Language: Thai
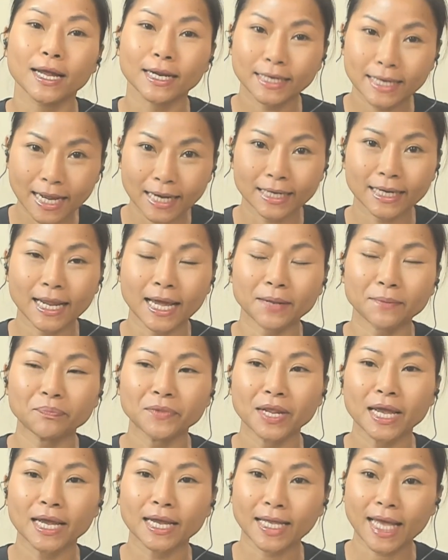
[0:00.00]
ดังนั้น
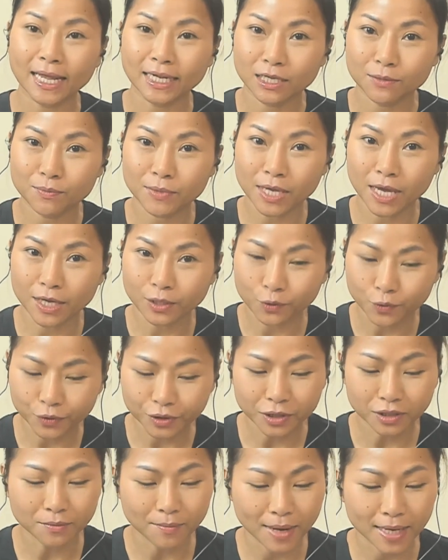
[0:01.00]
การที่มีอายุ
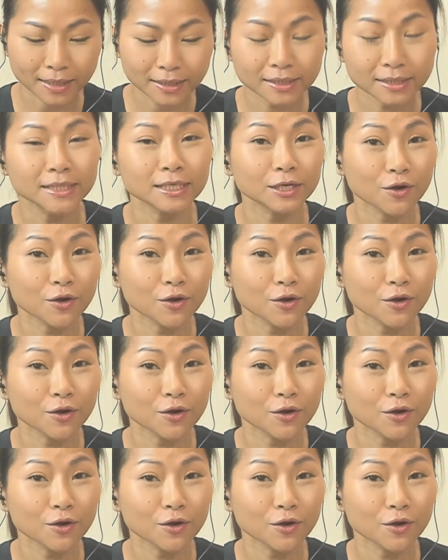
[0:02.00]
ยืนมากขึ้น